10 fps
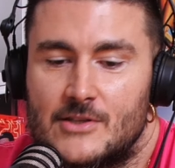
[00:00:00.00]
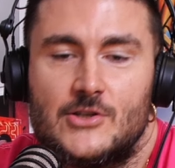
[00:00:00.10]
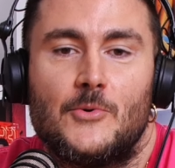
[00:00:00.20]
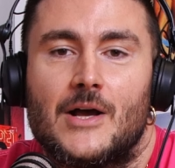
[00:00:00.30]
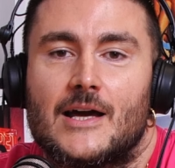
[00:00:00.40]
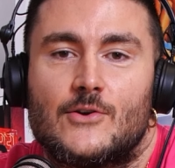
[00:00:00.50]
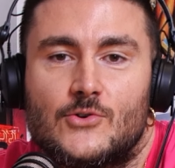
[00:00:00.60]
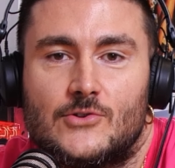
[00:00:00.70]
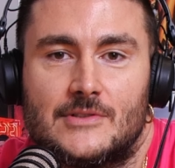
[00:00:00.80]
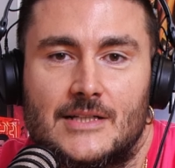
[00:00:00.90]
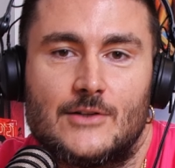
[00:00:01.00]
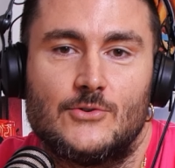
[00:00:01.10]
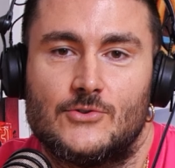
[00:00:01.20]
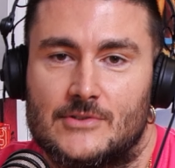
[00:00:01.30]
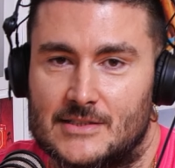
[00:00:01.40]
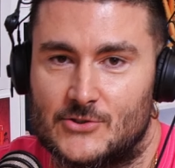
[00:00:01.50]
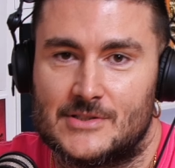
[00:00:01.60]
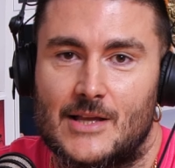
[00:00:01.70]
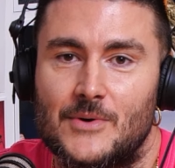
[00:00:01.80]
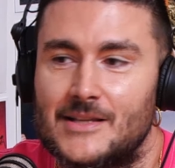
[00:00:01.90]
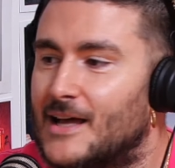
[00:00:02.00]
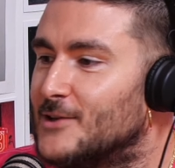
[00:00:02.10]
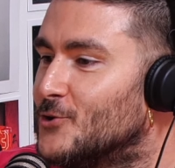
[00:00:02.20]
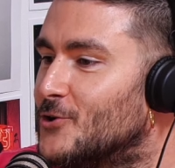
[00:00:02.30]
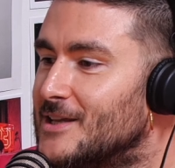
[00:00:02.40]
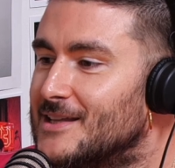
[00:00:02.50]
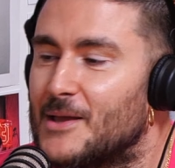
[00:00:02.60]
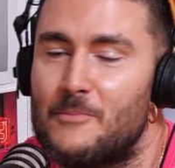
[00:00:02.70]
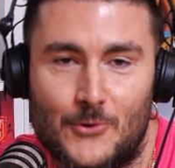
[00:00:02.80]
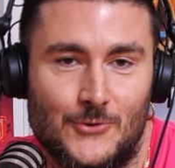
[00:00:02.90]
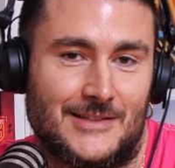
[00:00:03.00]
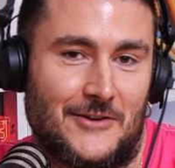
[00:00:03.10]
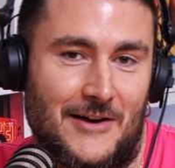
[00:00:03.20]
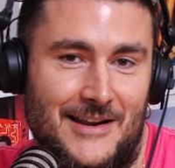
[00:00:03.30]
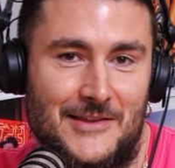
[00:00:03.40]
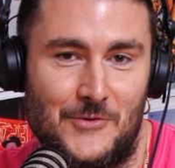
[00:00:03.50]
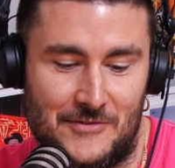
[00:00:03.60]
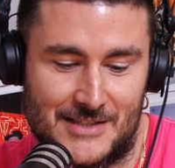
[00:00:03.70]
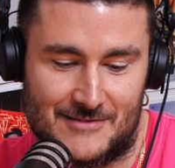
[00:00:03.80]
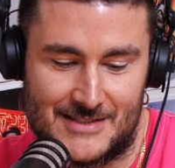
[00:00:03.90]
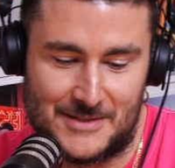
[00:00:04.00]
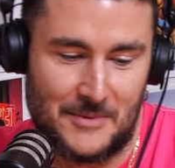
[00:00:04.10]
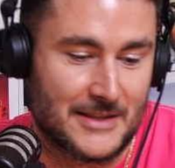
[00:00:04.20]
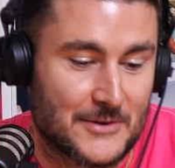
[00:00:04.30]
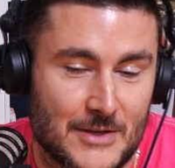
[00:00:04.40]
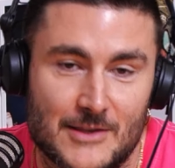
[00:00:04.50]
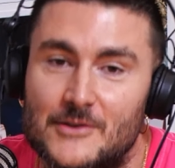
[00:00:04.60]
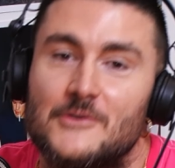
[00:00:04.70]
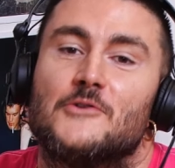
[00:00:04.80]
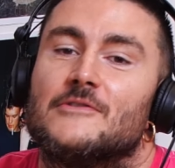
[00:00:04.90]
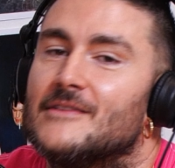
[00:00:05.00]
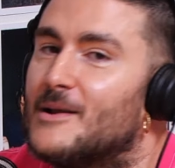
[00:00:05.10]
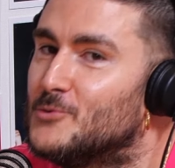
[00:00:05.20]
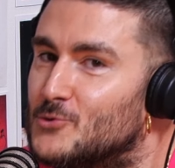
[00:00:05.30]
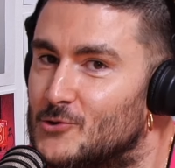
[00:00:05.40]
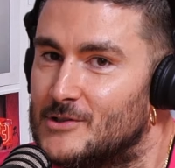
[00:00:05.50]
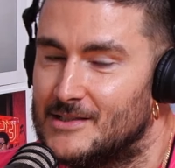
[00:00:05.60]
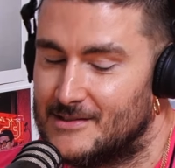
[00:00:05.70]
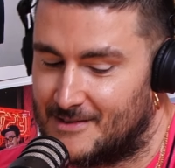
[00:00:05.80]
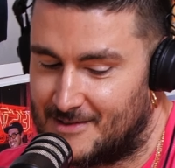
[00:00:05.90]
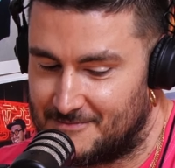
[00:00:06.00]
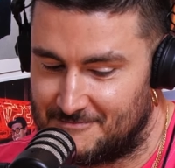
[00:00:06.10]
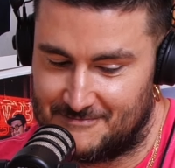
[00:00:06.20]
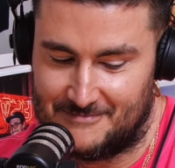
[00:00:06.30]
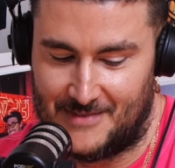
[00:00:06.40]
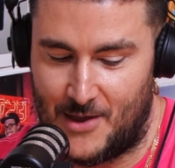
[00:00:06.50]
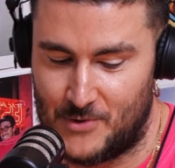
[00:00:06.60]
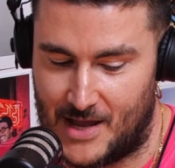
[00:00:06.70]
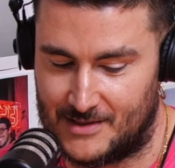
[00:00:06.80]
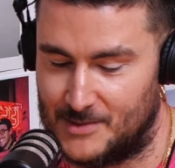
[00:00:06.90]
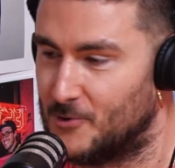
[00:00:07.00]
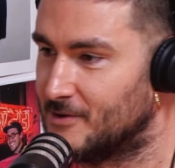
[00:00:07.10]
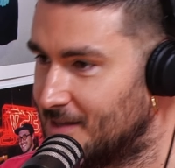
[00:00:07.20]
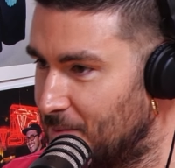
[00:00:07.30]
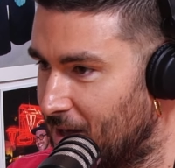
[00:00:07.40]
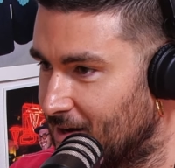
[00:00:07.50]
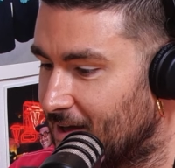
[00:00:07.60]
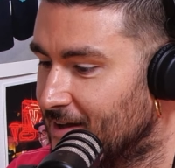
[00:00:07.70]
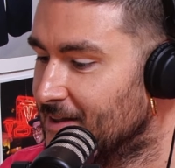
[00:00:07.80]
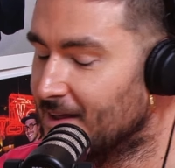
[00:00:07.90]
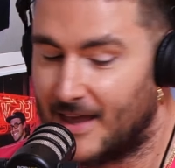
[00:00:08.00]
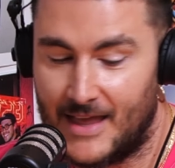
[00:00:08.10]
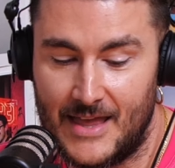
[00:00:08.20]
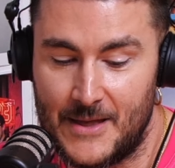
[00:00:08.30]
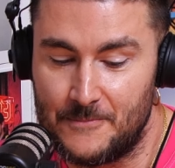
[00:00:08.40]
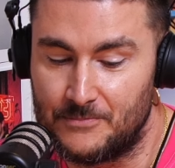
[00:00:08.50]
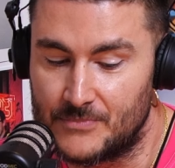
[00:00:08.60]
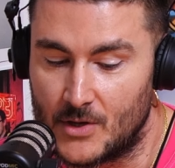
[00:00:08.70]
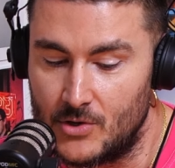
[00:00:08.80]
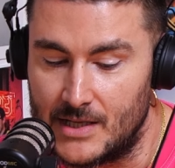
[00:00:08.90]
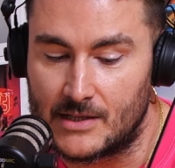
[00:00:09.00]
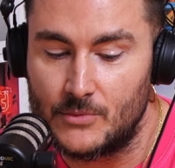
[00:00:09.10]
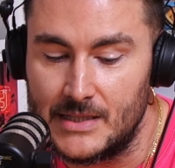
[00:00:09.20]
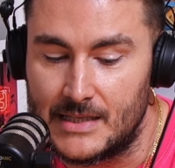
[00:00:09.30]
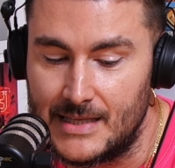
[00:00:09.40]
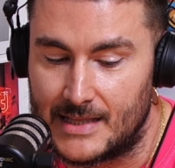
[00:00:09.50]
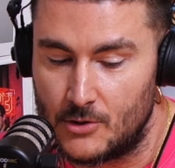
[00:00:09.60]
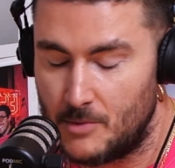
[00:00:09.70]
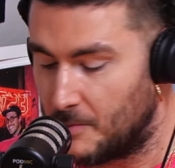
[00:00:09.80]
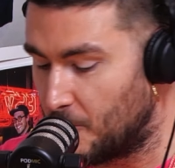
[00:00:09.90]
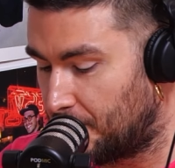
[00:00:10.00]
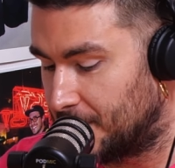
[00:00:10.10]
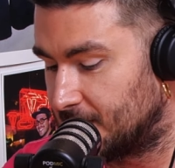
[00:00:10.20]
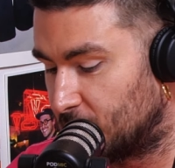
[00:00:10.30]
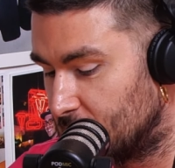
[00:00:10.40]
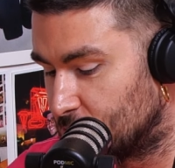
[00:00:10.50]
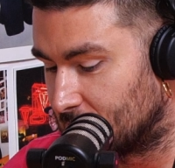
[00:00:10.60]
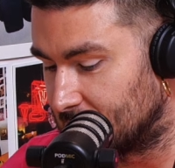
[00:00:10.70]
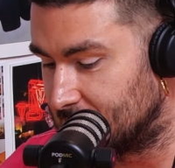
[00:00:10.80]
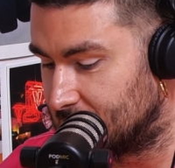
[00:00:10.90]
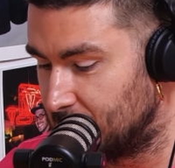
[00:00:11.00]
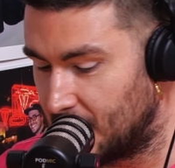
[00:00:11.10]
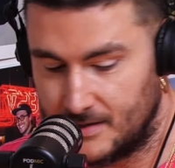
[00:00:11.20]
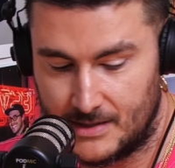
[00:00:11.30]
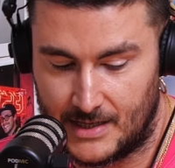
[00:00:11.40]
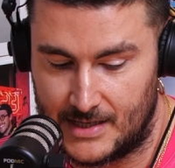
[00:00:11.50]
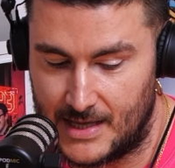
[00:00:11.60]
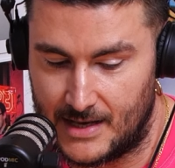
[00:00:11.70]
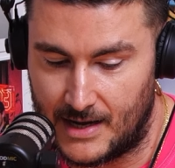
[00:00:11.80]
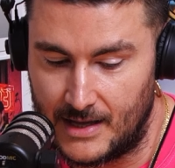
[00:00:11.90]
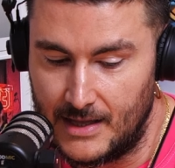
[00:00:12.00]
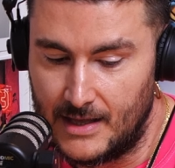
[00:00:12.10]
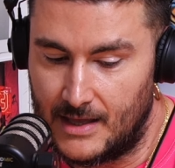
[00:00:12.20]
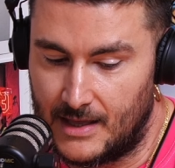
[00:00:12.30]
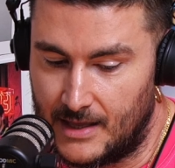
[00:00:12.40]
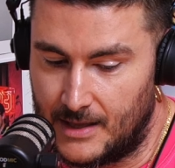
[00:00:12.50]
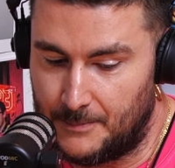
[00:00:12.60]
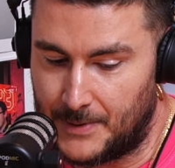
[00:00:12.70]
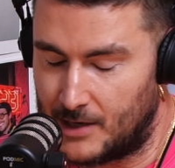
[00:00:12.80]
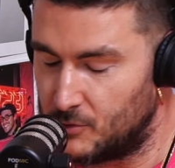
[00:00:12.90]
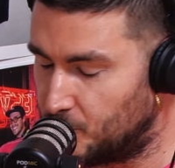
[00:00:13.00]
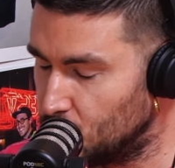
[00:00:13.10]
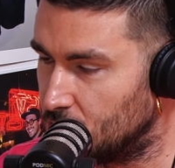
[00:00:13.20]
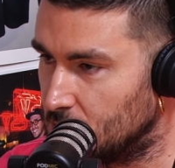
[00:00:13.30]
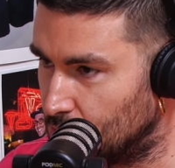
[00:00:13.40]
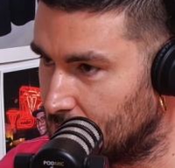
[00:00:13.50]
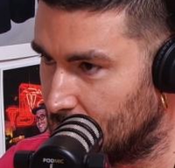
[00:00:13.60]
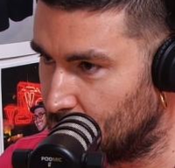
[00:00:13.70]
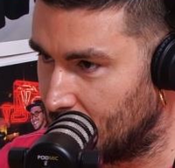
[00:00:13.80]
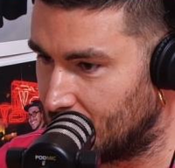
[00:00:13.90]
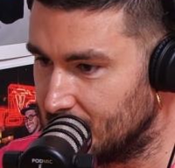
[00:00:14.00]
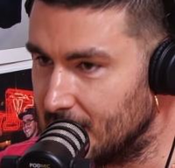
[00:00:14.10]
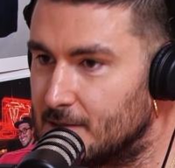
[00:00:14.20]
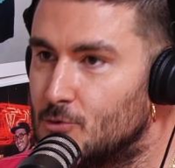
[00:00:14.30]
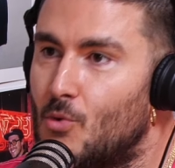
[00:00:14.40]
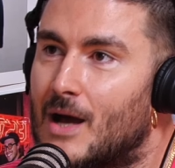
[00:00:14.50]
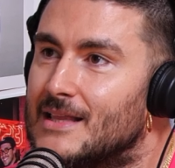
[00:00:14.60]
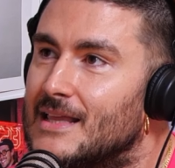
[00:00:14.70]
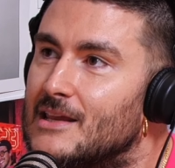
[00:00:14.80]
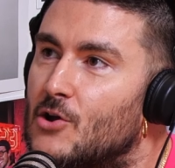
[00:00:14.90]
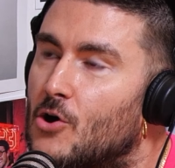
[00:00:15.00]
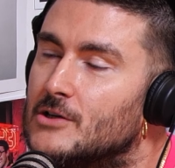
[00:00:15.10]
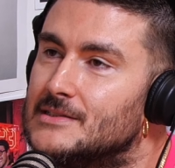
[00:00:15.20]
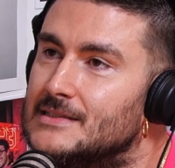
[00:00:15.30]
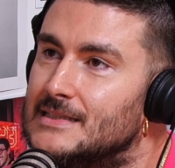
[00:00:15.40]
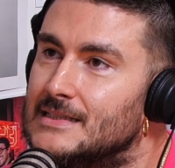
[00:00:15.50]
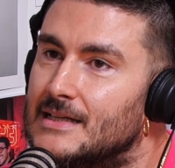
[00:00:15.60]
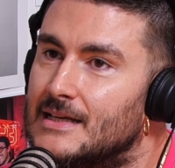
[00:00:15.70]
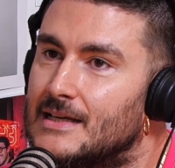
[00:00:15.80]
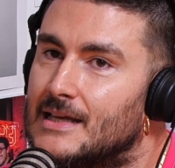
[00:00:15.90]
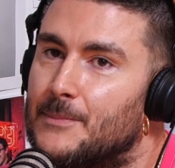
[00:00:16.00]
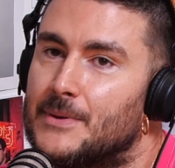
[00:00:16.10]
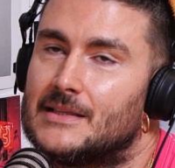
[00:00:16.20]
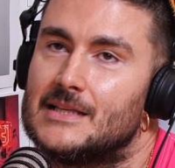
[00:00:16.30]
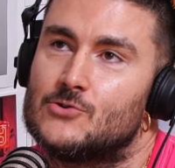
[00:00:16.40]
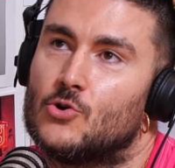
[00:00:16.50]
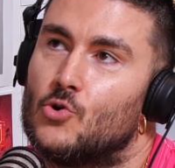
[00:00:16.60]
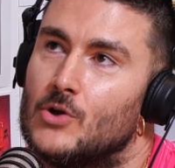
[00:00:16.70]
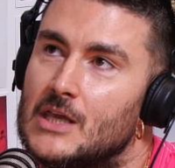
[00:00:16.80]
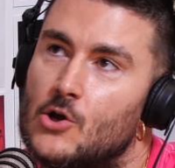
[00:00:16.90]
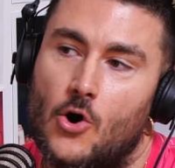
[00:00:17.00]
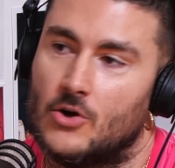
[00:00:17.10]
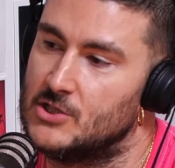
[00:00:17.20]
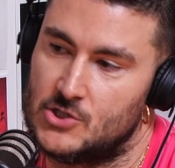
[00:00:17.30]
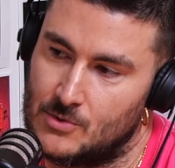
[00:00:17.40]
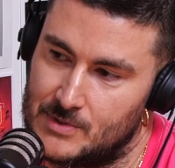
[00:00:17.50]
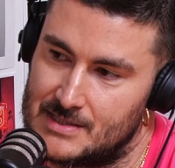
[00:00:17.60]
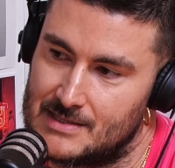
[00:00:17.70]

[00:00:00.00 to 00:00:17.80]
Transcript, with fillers: diciamolo a Carlo Conti. Carlo Conti, ci stai guardando, Orietta è pronta a fare dei nuovi travestimenti, quindi io te la butto lì, che mh, mm, è un attimo chiamarla. Ehm, Orietta, quindi niente, noi abbiamo passato adesso tantissimi anni di carriera eh, parlando appunto di tutte le tue grandi hit recente, cioè, tu hai dei ricordi che per te sono iconici in questi